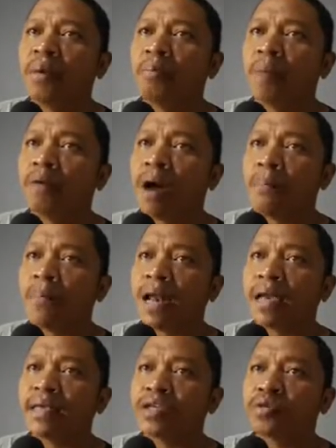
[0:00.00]
bahwa
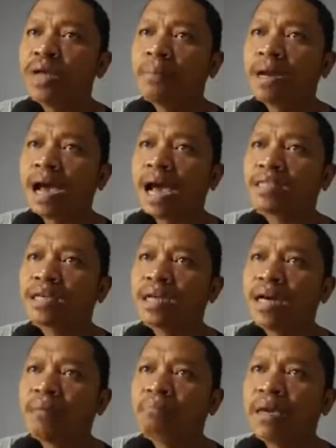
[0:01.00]
malanya sudah berhasil dengan